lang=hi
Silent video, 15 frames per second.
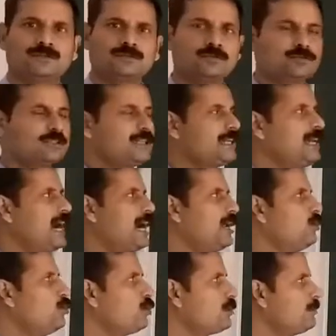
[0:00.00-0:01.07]
सुक्ति के
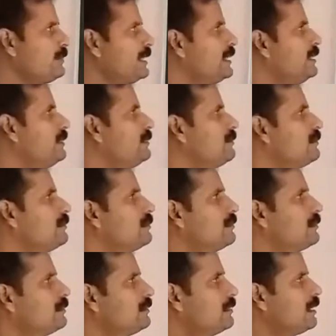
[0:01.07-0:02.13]
आलोक में
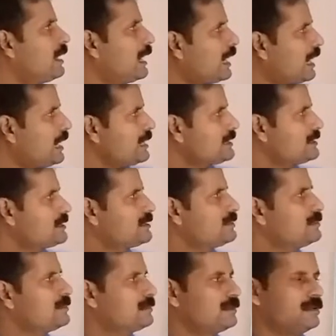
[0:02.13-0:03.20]
आज
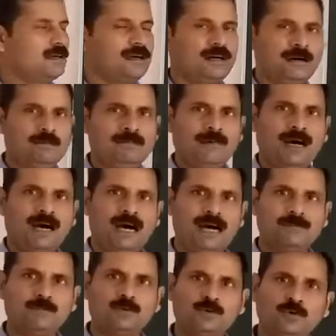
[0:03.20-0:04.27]
हम
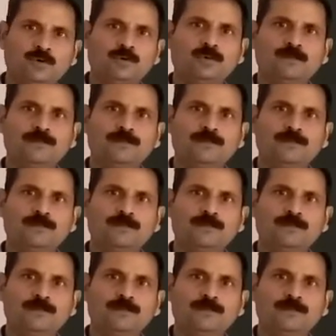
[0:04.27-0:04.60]
आपको